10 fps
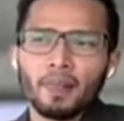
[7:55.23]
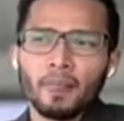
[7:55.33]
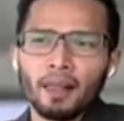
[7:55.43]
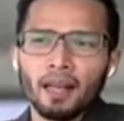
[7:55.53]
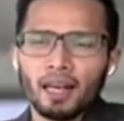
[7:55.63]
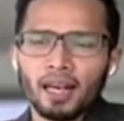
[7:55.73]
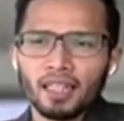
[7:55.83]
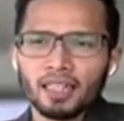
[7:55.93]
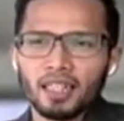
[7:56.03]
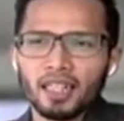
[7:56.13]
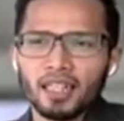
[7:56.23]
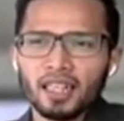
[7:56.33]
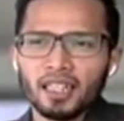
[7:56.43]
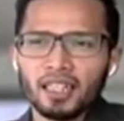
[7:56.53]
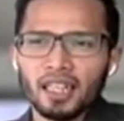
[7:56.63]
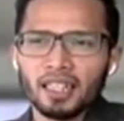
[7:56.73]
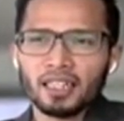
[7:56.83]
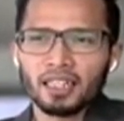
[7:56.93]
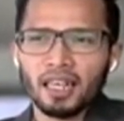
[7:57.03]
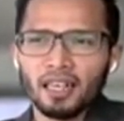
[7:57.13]
ya karena uh, saat ini kan
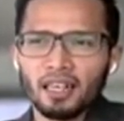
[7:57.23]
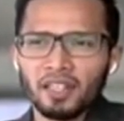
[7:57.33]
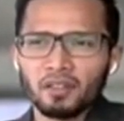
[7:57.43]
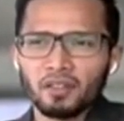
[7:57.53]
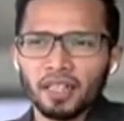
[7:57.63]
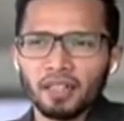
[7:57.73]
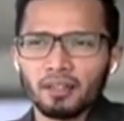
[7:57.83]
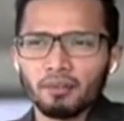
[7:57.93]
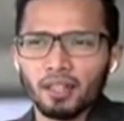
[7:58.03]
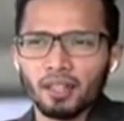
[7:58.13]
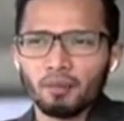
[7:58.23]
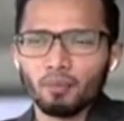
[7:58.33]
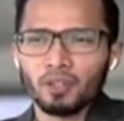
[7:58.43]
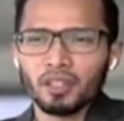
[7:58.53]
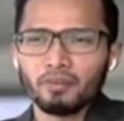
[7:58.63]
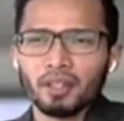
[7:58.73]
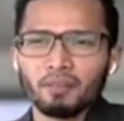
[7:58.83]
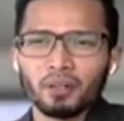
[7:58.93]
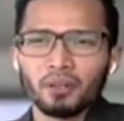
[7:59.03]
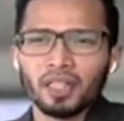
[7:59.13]
indeks kita year to date uh,
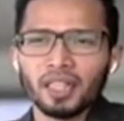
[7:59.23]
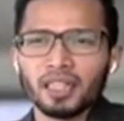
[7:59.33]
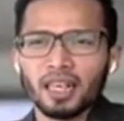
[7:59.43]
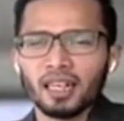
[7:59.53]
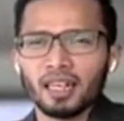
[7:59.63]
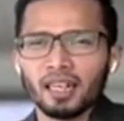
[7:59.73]
positifnya baru dikit